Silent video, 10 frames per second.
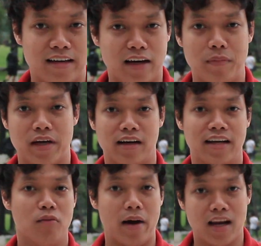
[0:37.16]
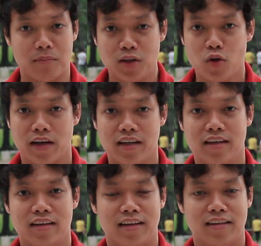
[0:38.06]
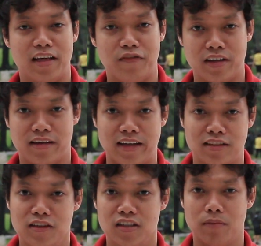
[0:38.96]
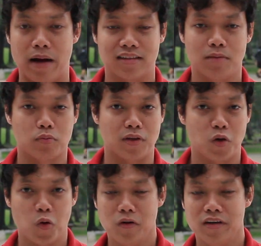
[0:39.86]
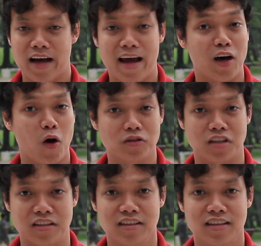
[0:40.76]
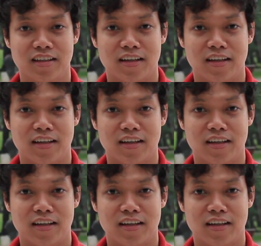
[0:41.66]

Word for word: Đặc biệt là nếu bạn làm kinh doanh á, thì việc này sẽ đưa bạn tới một tình huống khá là khó xử.